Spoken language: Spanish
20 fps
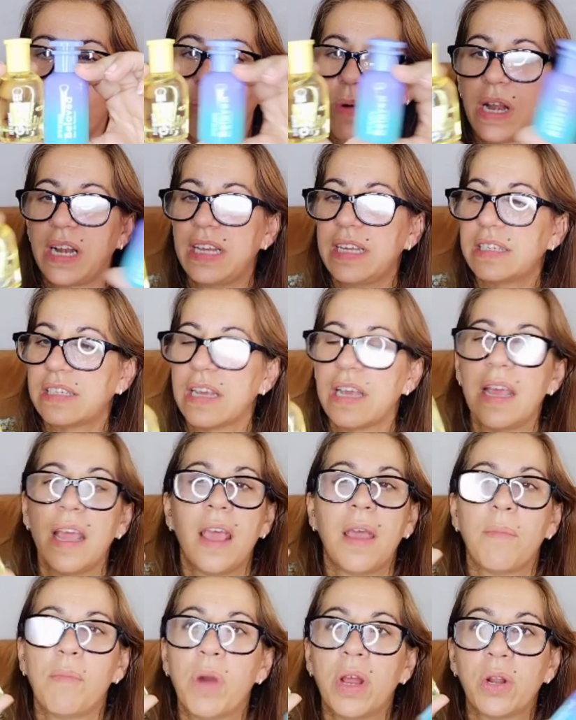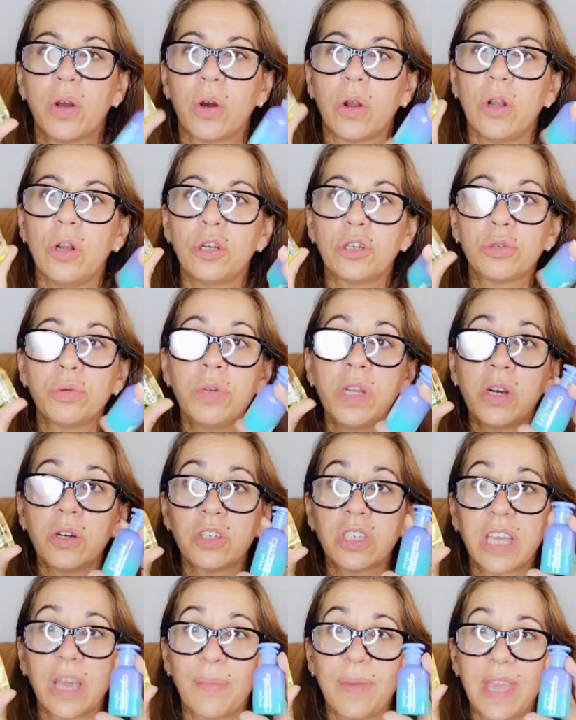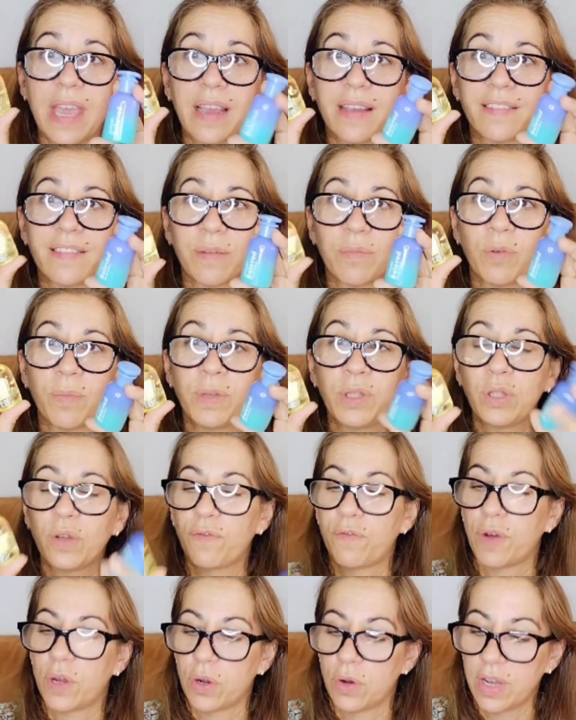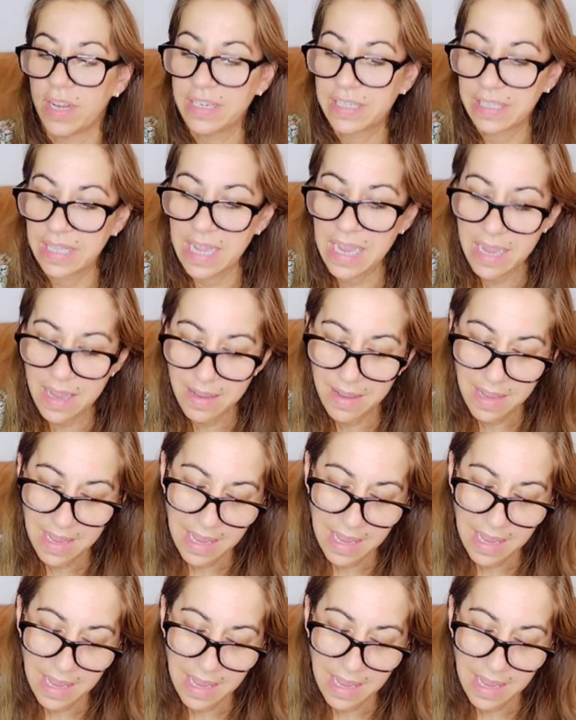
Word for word: cuál es. Bueno, los únicos que vi en este momento fueron este.